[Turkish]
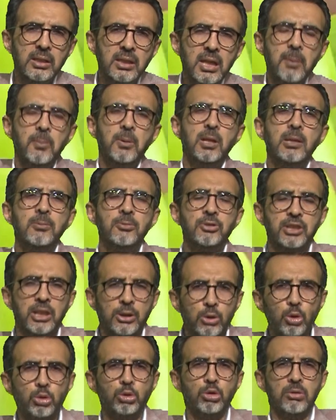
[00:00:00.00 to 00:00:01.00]
Ne bileyim işte
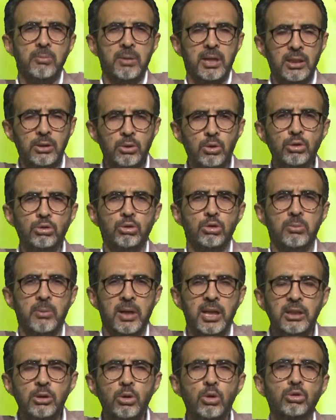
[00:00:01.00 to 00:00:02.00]
götürmeyin,
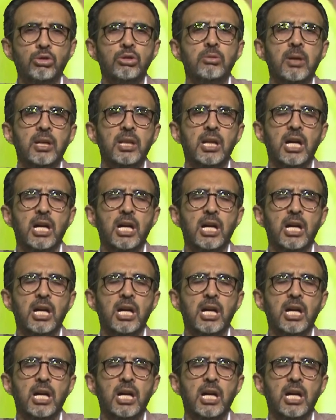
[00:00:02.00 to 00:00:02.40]
götürmeyin, götürmeyin.